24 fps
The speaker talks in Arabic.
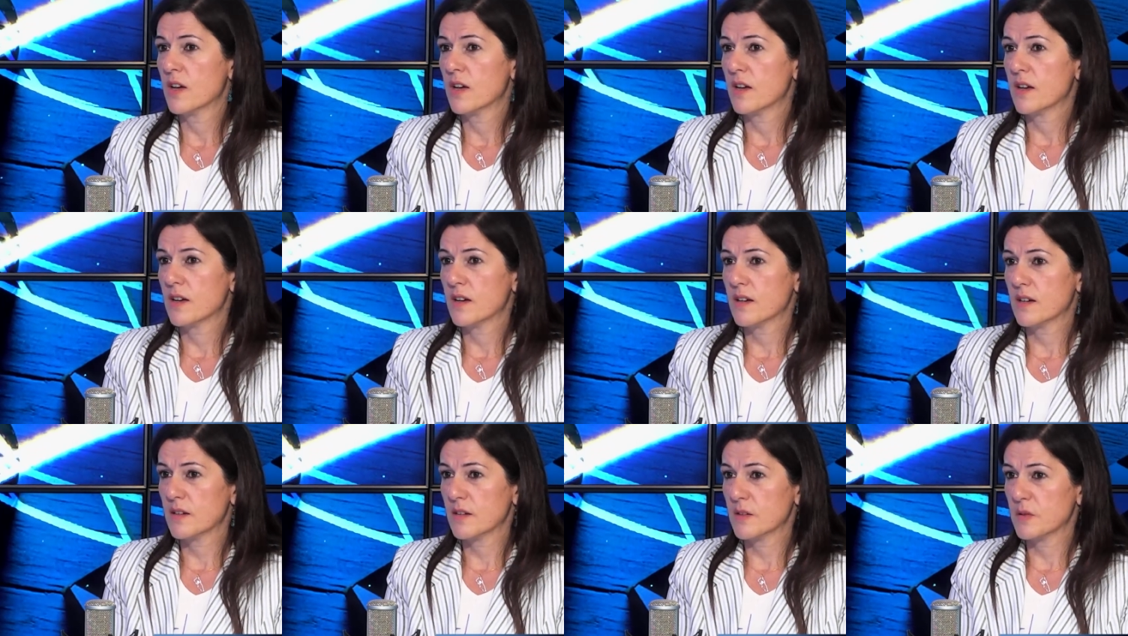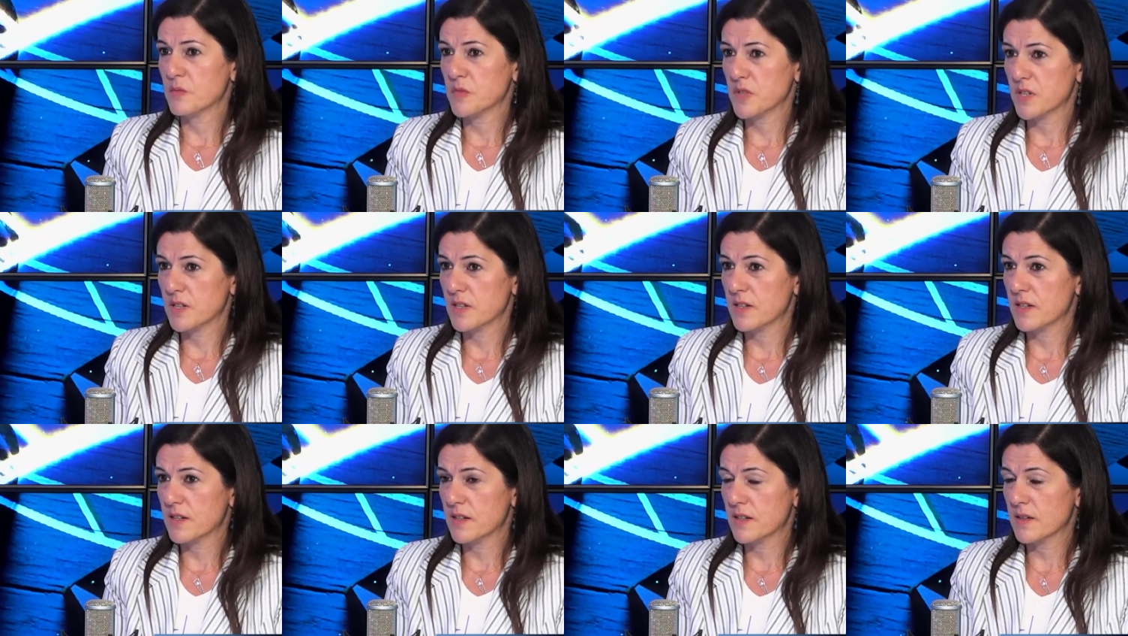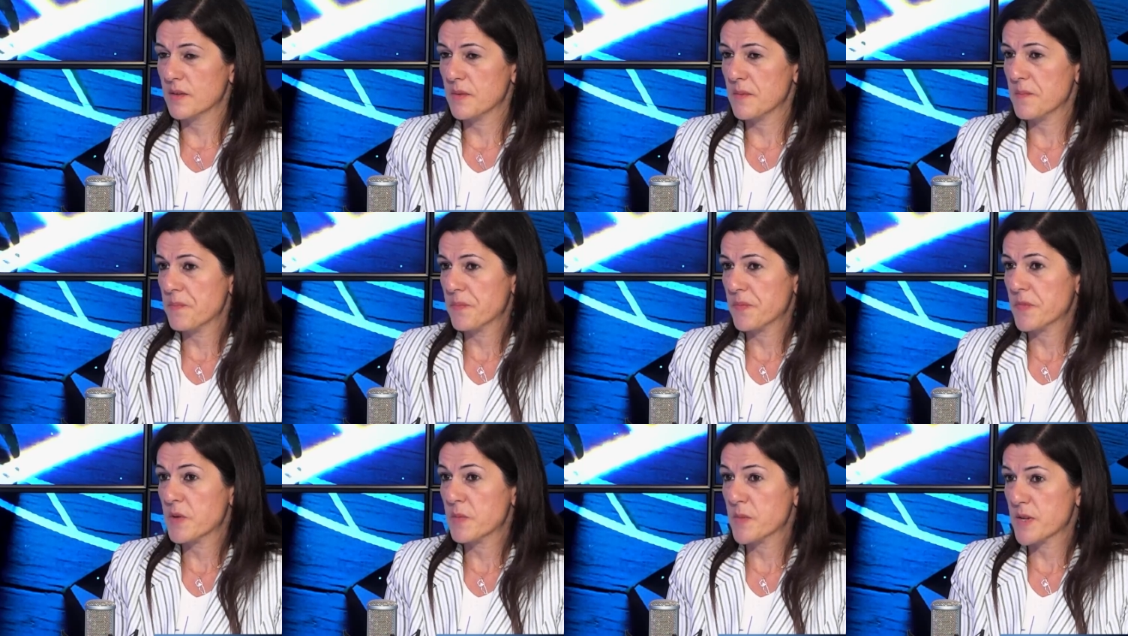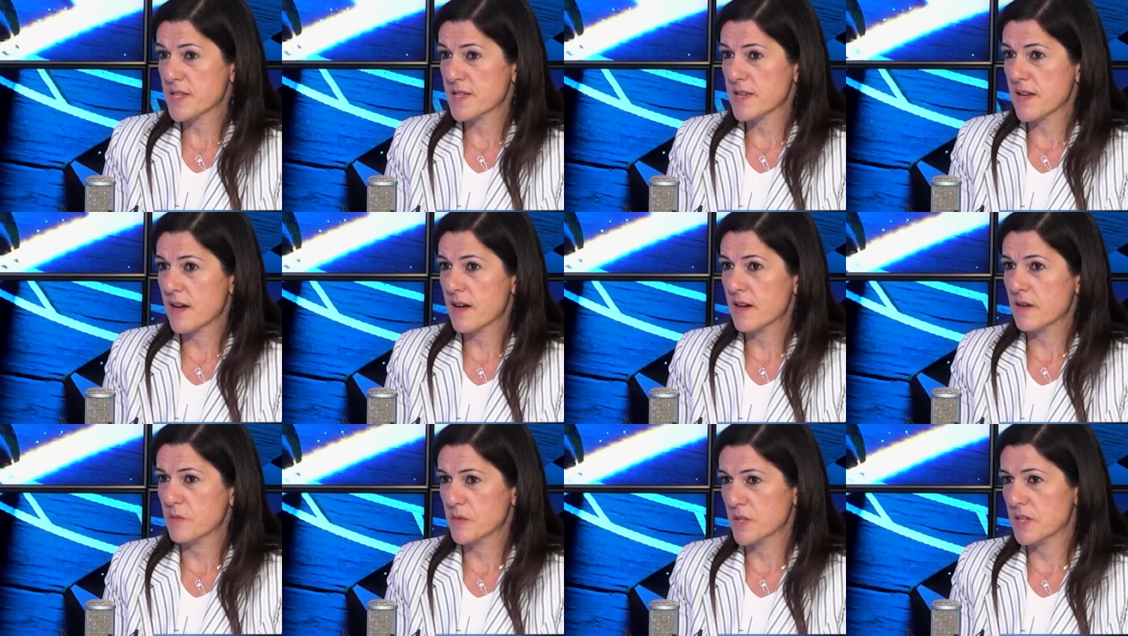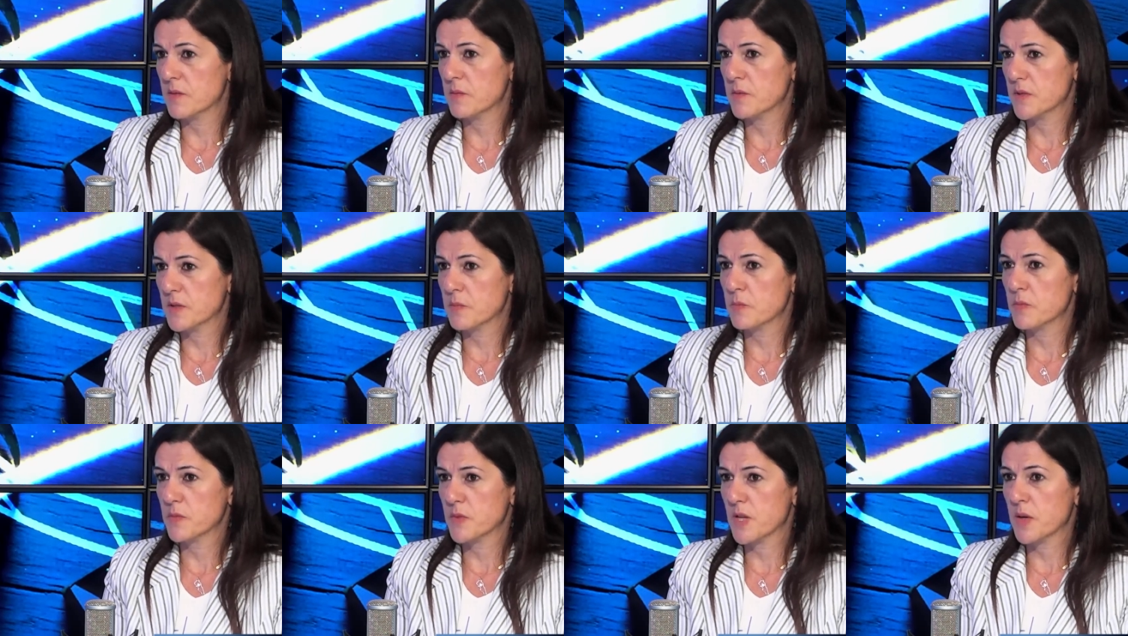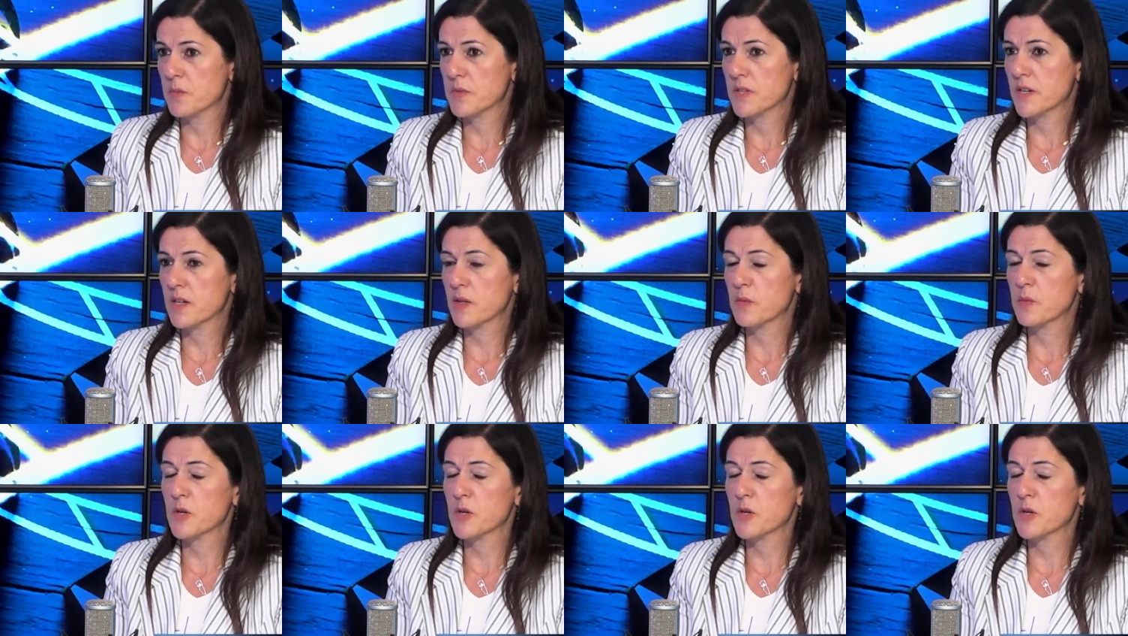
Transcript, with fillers: آه، من من المساحه من الامتار نعم.